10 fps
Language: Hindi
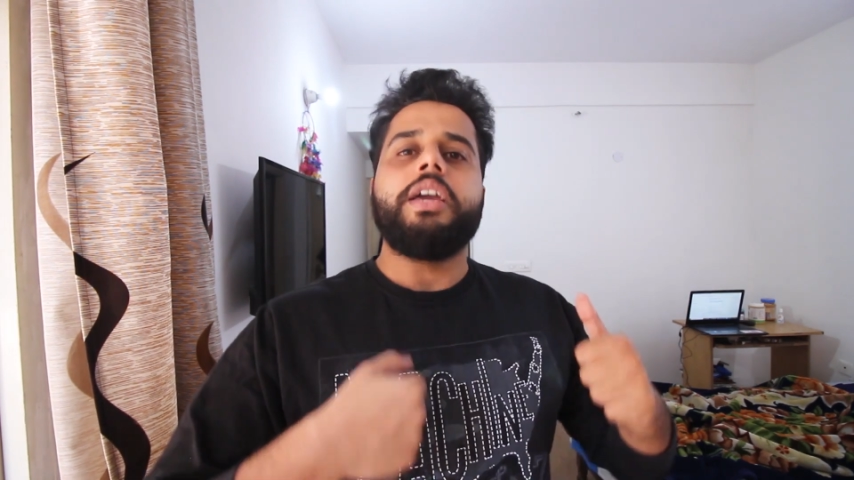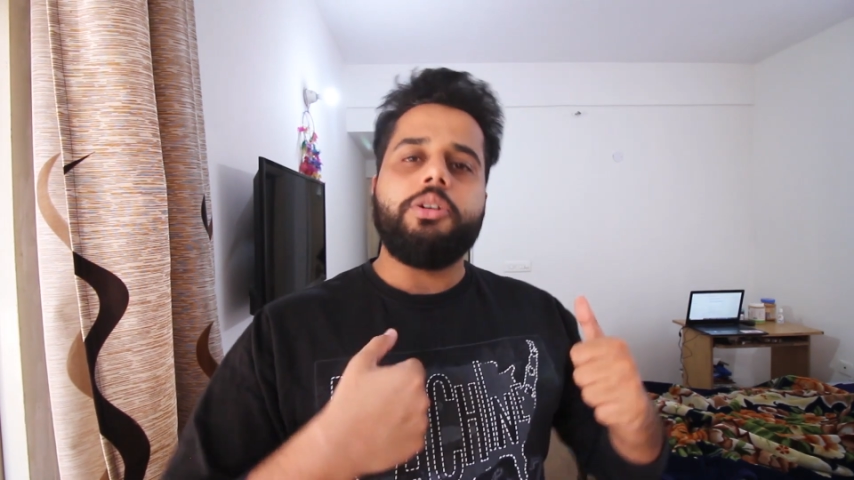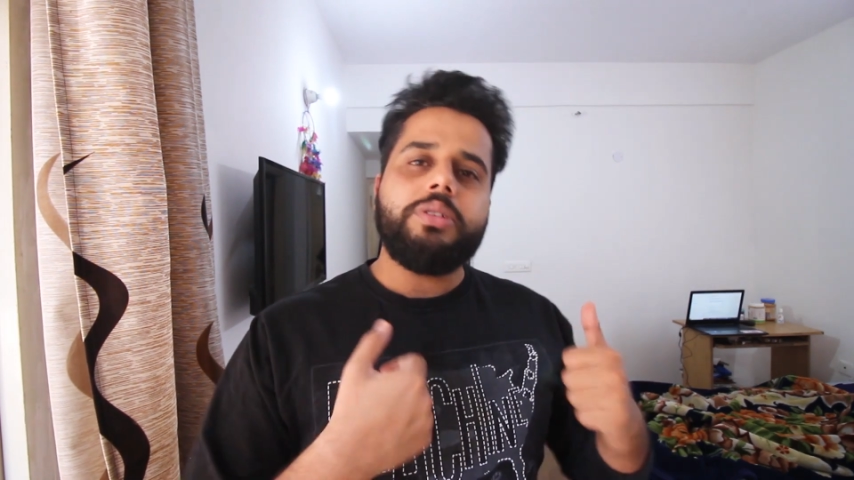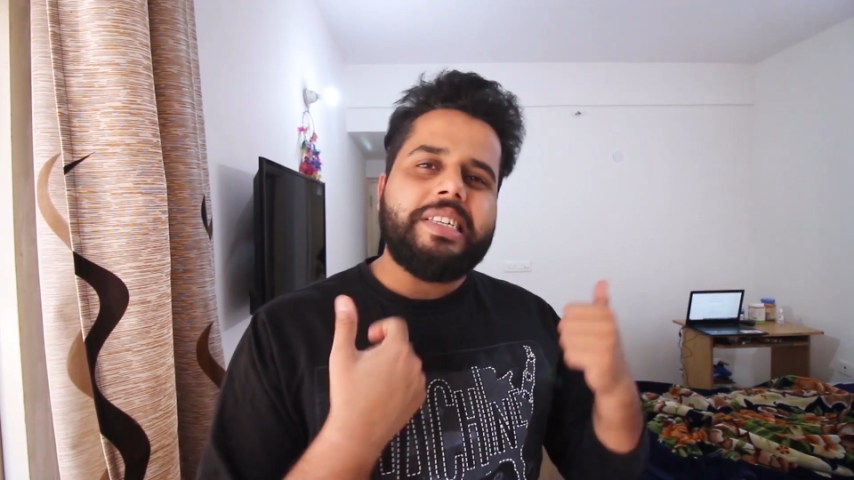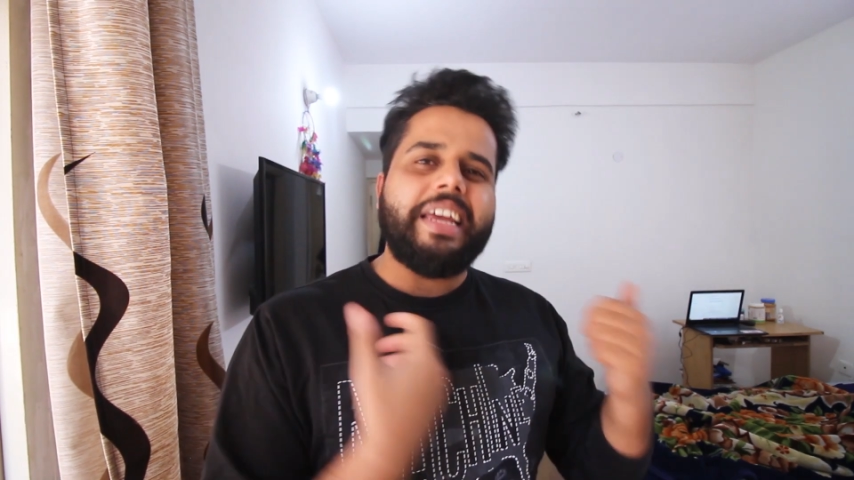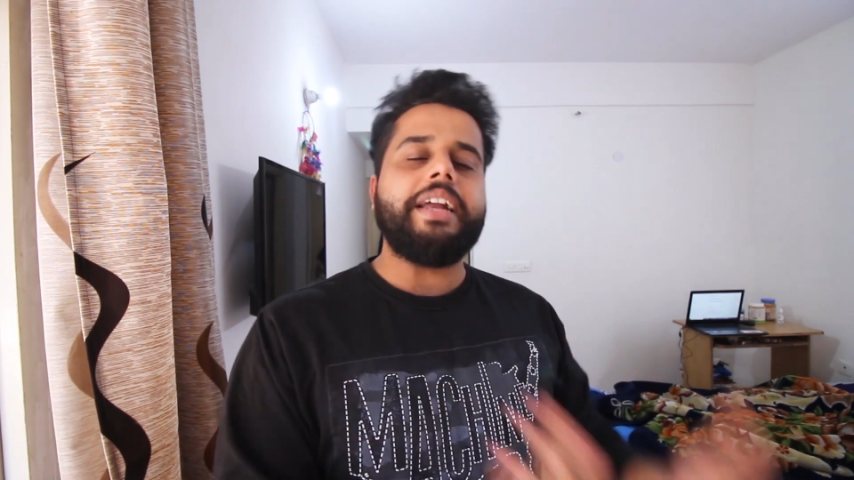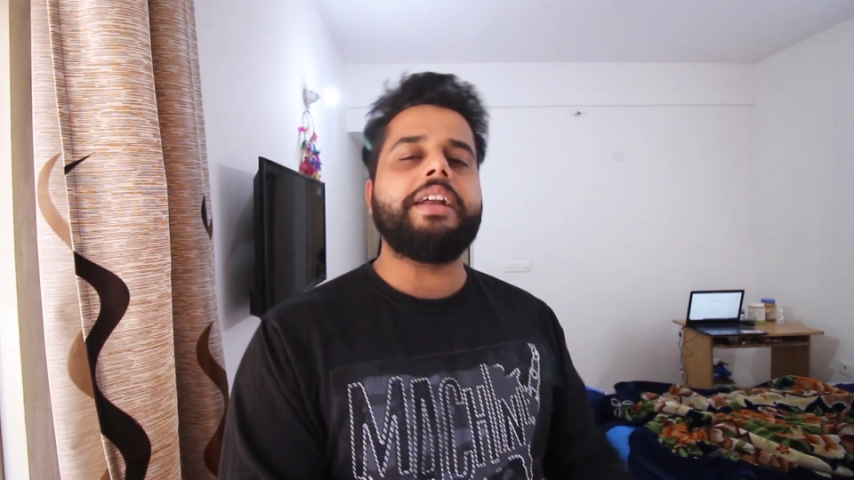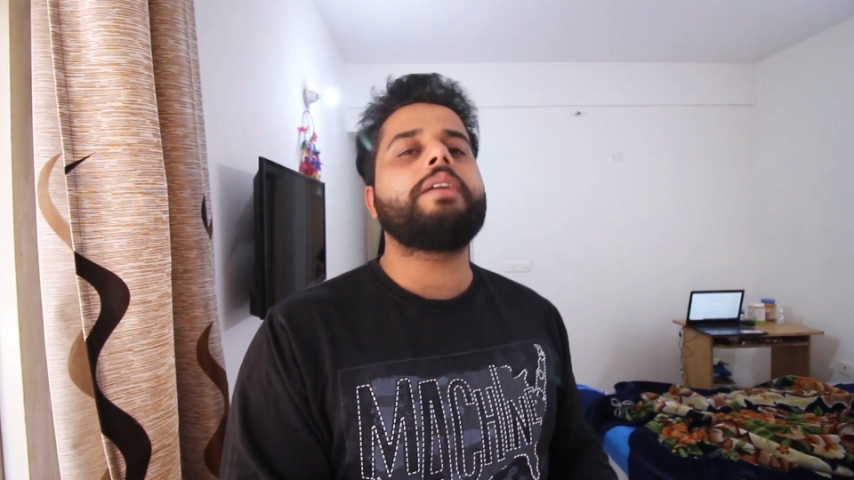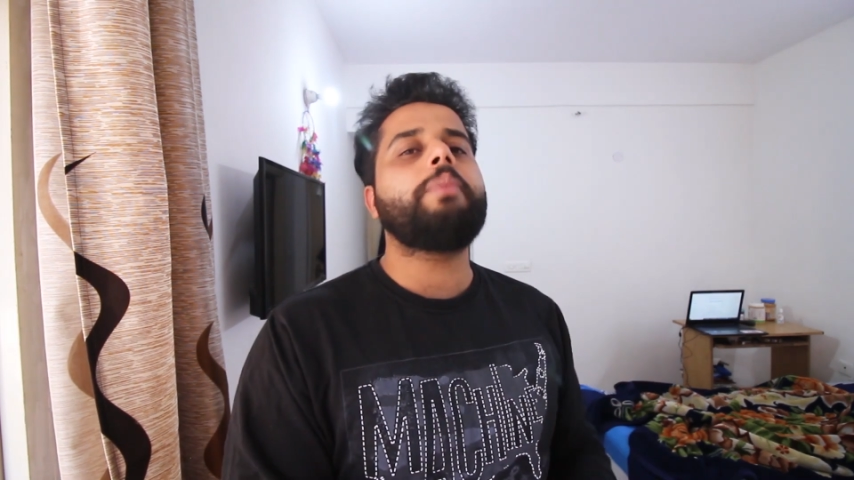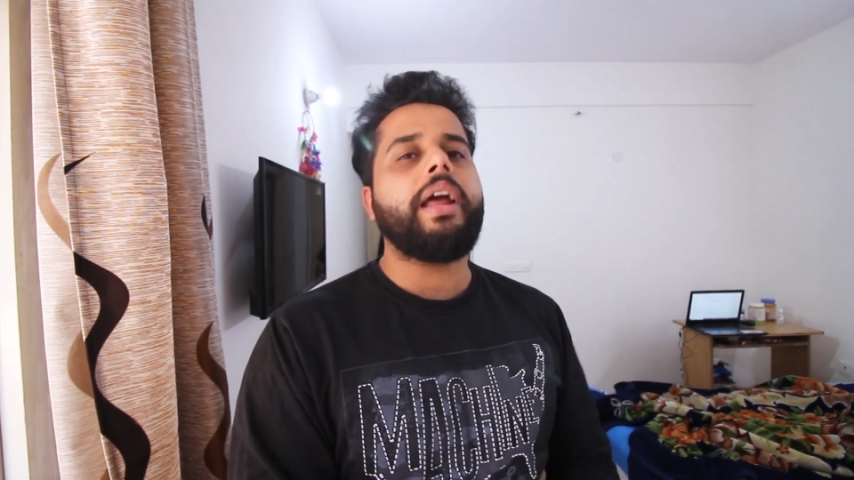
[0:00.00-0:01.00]
यू नो
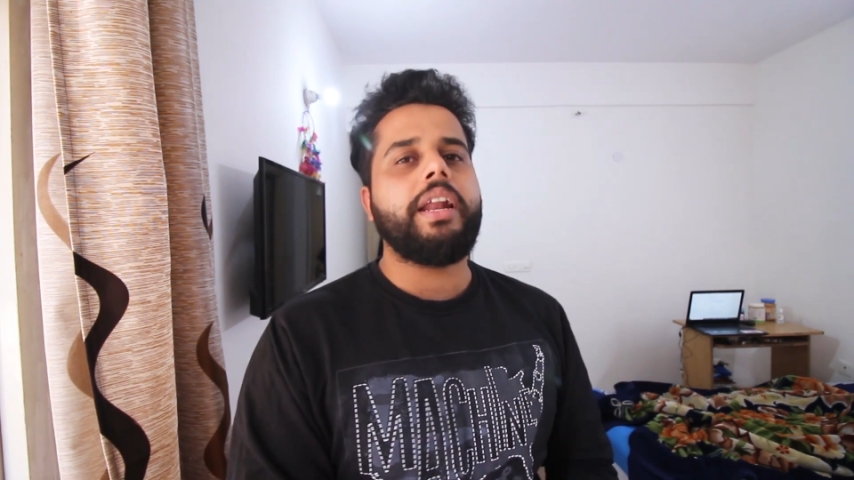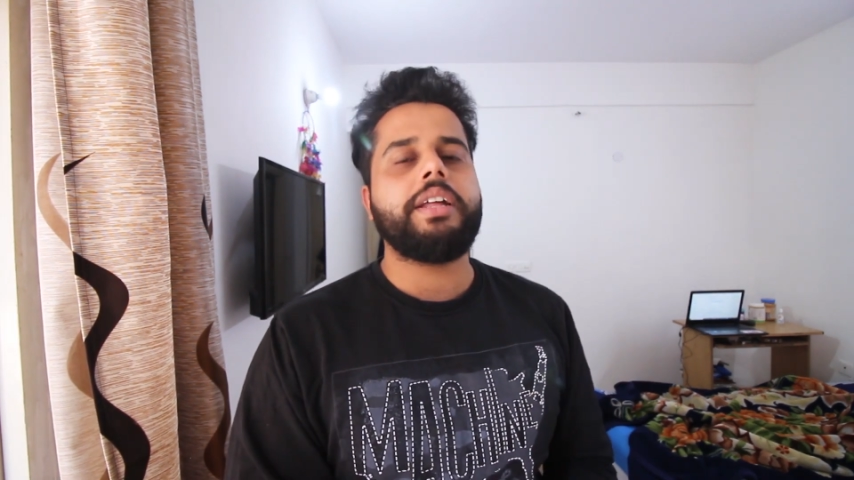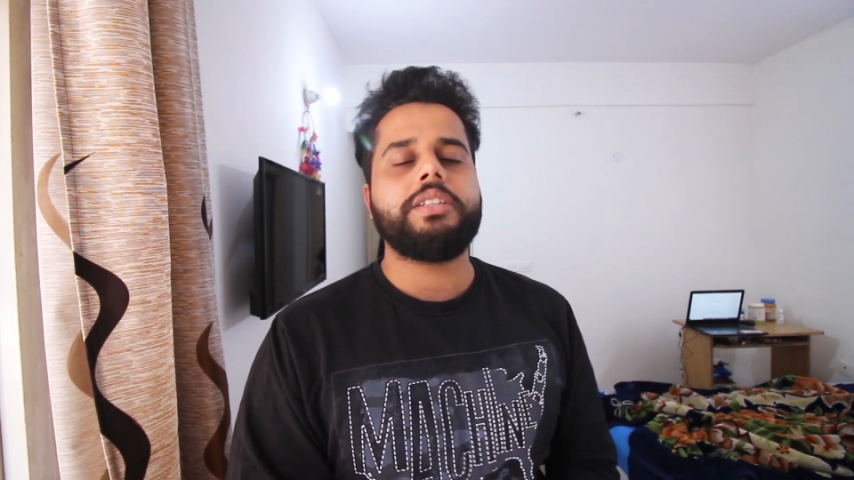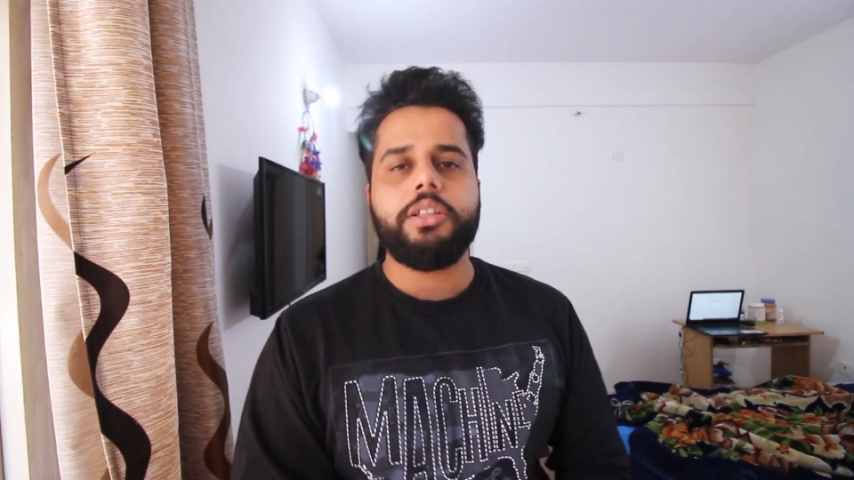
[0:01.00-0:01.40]
सेकेंडरी बाइक लेना